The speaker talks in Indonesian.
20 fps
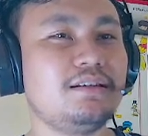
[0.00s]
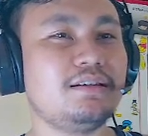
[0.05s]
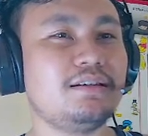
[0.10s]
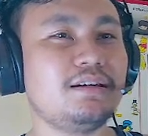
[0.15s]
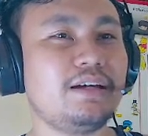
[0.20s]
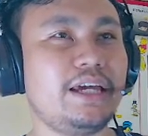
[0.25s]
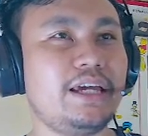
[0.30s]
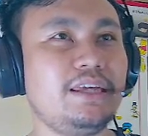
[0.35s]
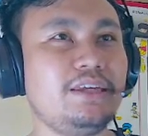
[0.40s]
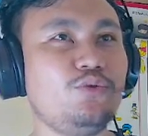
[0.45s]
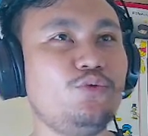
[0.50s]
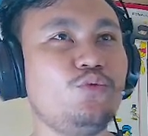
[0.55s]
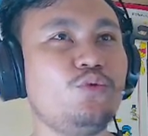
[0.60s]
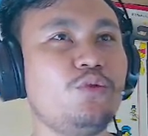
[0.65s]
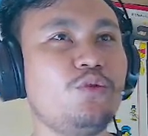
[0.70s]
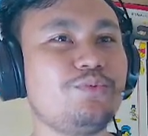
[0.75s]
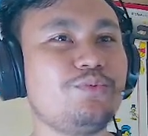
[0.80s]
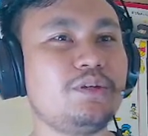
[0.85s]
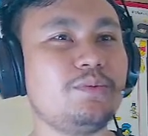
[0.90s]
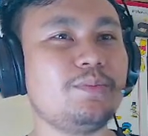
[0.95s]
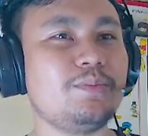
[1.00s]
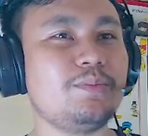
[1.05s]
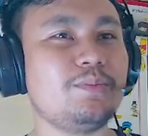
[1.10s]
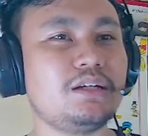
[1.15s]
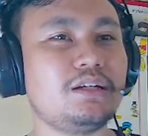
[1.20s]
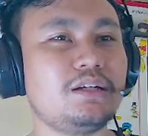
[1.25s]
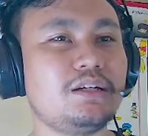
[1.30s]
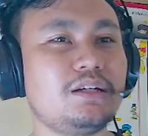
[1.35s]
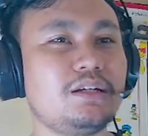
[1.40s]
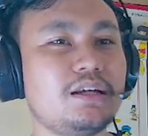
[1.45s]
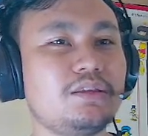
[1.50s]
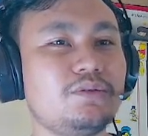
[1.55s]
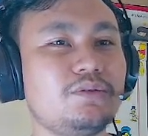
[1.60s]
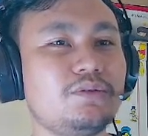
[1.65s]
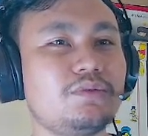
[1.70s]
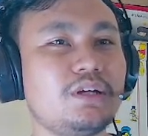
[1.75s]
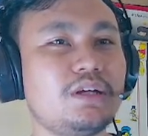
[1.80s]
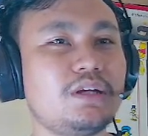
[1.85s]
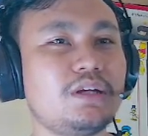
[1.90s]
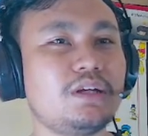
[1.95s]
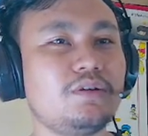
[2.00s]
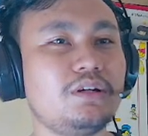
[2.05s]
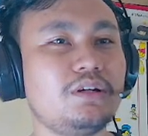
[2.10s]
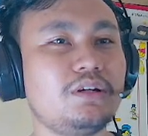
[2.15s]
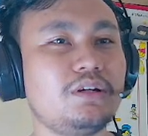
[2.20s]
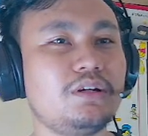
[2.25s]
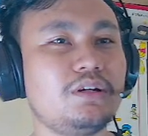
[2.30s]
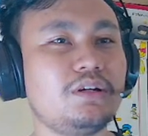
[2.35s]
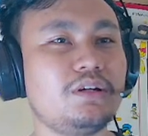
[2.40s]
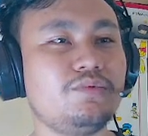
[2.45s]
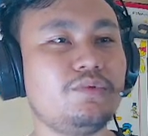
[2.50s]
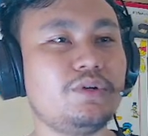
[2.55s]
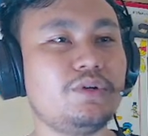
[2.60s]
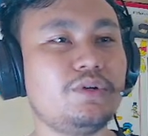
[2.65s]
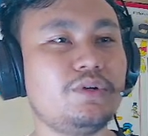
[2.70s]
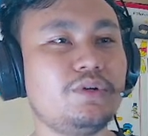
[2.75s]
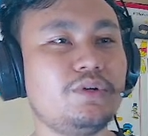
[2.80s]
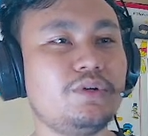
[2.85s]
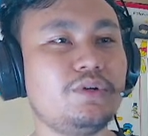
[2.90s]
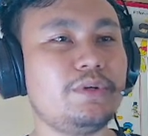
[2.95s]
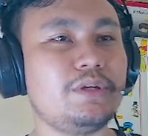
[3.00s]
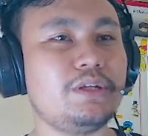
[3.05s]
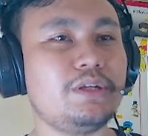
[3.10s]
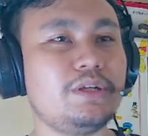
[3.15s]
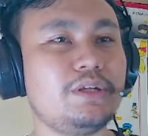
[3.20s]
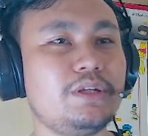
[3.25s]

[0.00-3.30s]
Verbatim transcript: Kayaknya cukup sih, masih ada ratusan soalnya buat B1